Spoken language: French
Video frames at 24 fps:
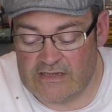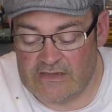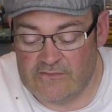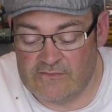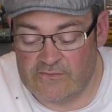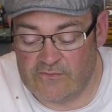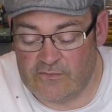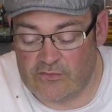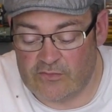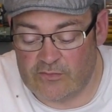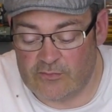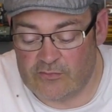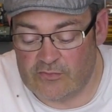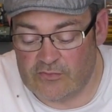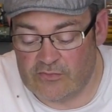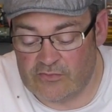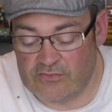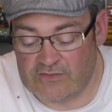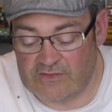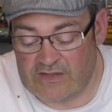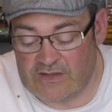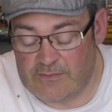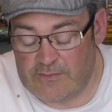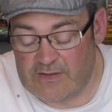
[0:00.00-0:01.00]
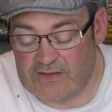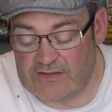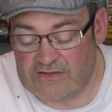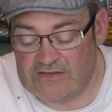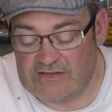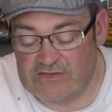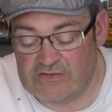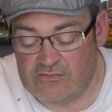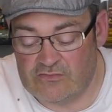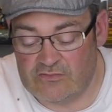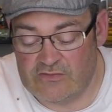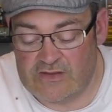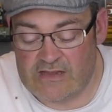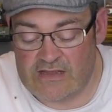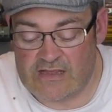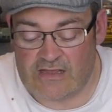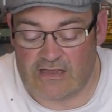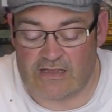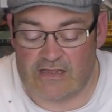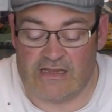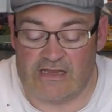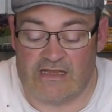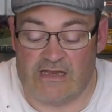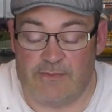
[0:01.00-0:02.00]
a une forme euh, très
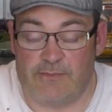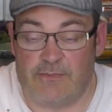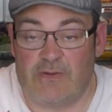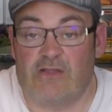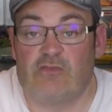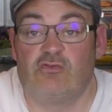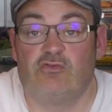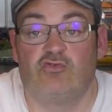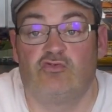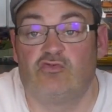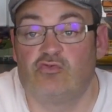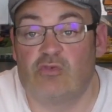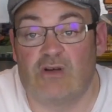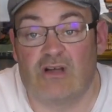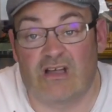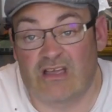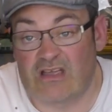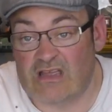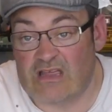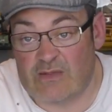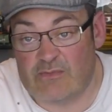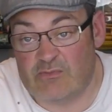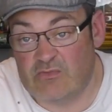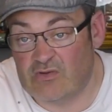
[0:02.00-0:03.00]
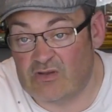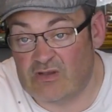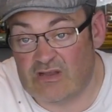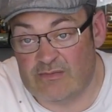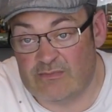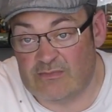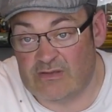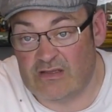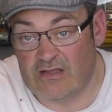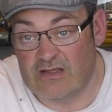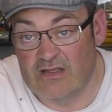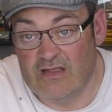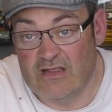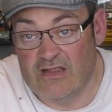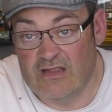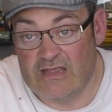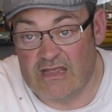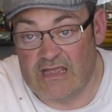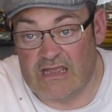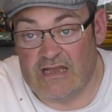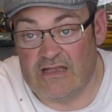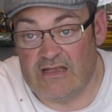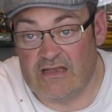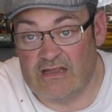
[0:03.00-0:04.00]
particulière et elle n'est pas du tout agréable dans la main.
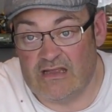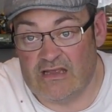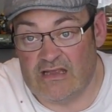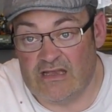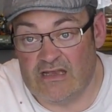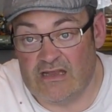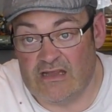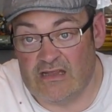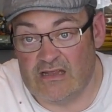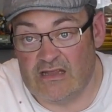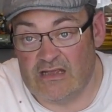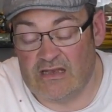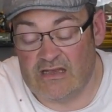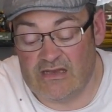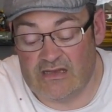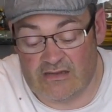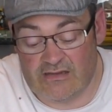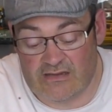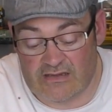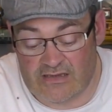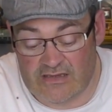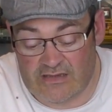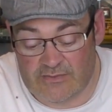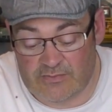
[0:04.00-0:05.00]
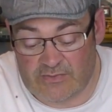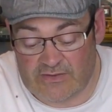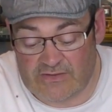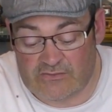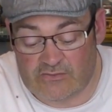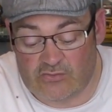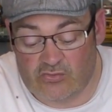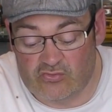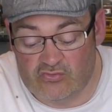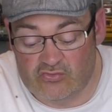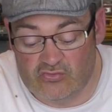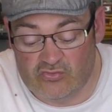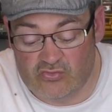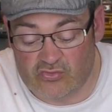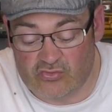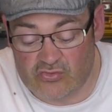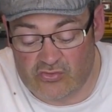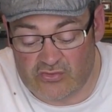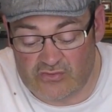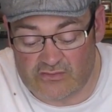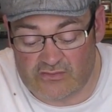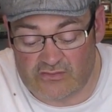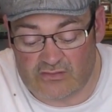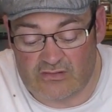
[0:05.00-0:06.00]
Elle, est, presque
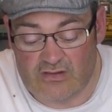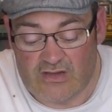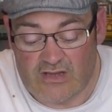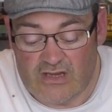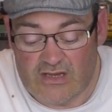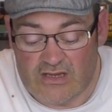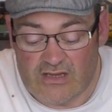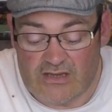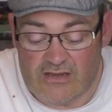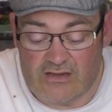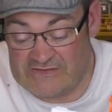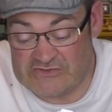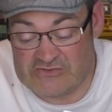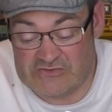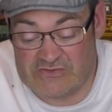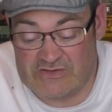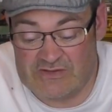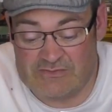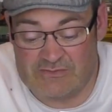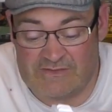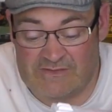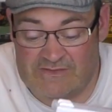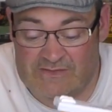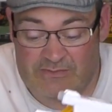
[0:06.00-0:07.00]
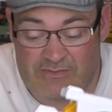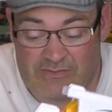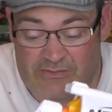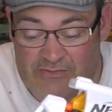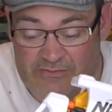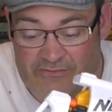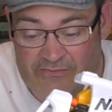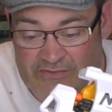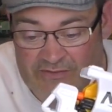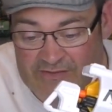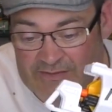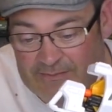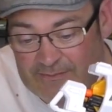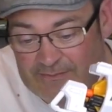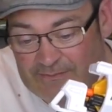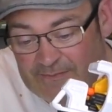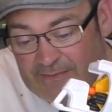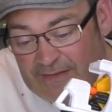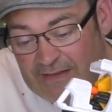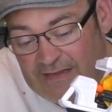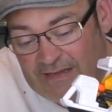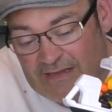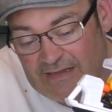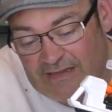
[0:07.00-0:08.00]
douloureuse, elle est jolie mais c'est pas confortable.
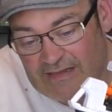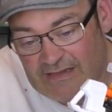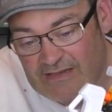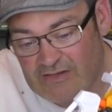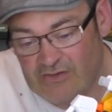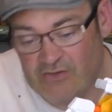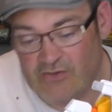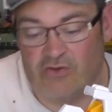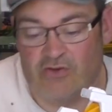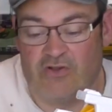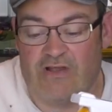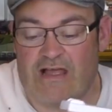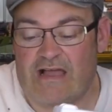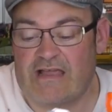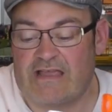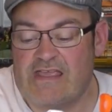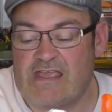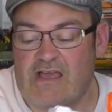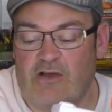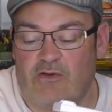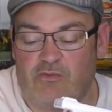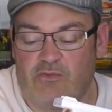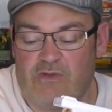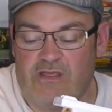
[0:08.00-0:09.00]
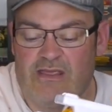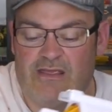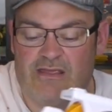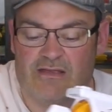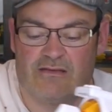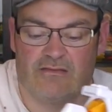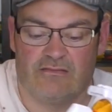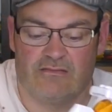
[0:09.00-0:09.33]
Euh, l'arrière oui,